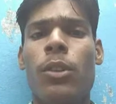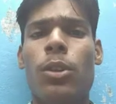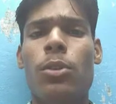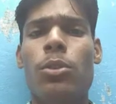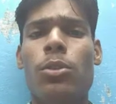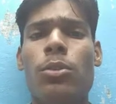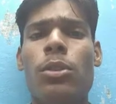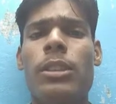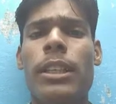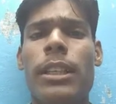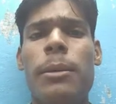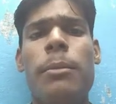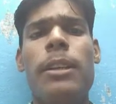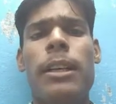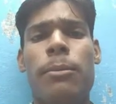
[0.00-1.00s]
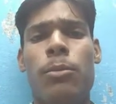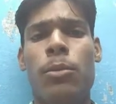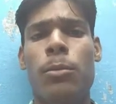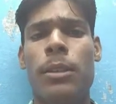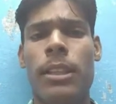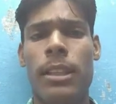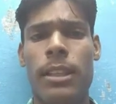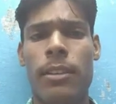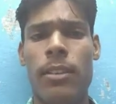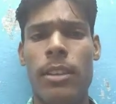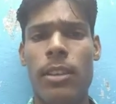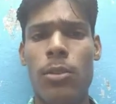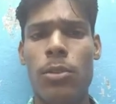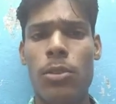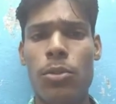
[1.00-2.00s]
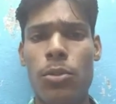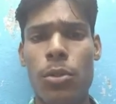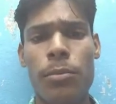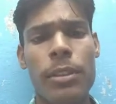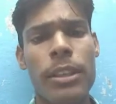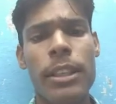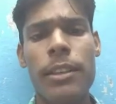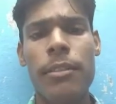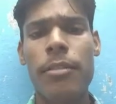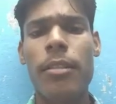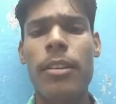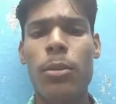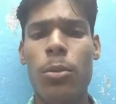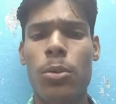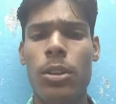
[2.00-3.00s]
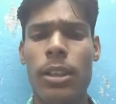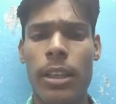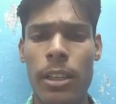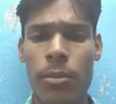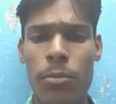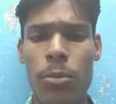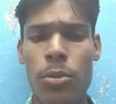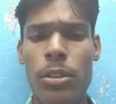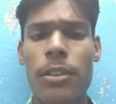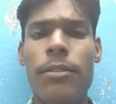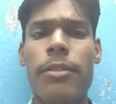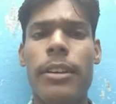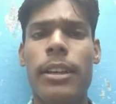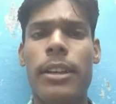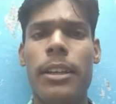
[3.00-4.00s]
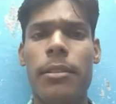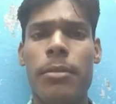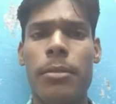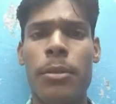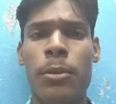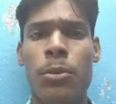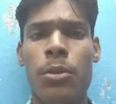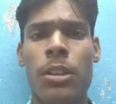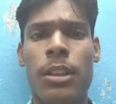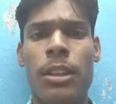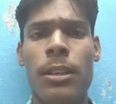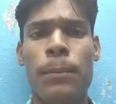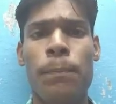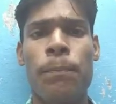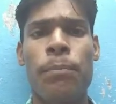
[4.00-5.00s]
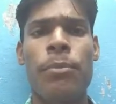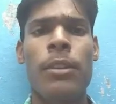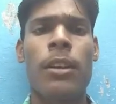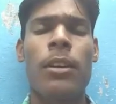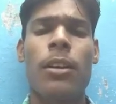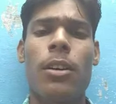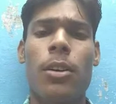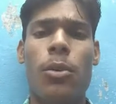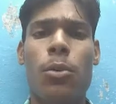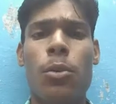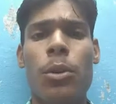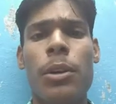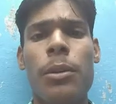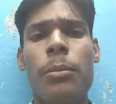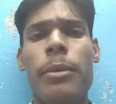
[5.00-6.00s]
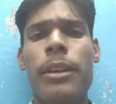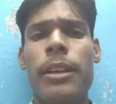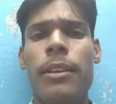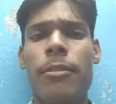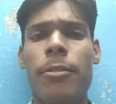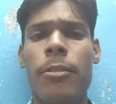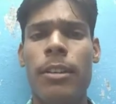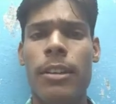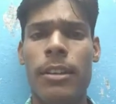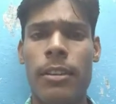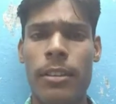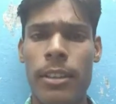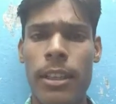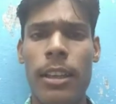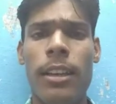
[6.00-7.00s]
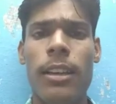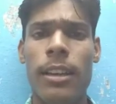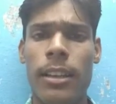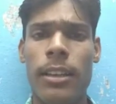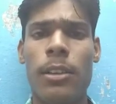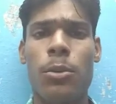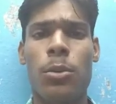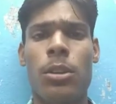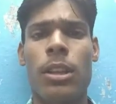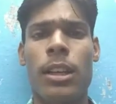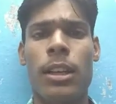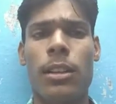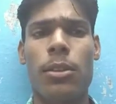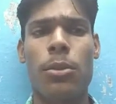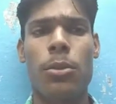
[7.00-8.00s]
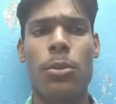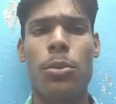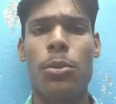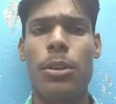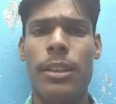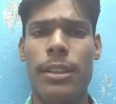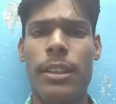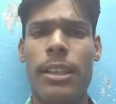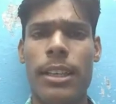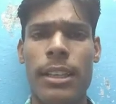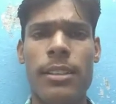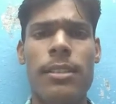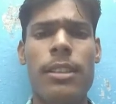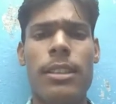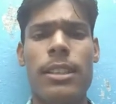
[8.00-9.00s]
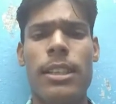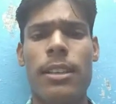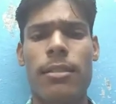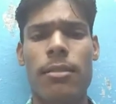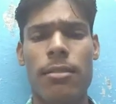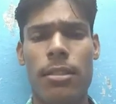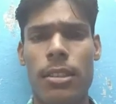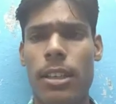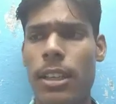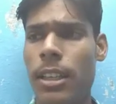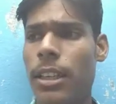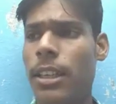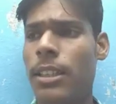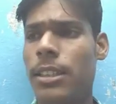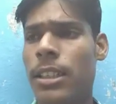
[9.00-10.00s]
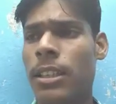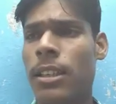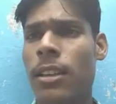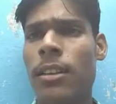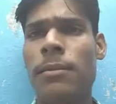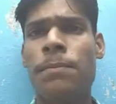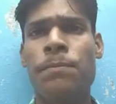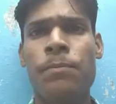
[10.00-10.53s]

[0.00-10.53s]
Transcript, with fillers: तो दोस्तों यही मैं आपको बताने वाला हूँ कि जो भी गिवे होते हैं वो सब फेक गिवे होते हैं और कोई भी गिवे रियल नहीं होता है तो ऐसे कई से चैन कई हैं चैनल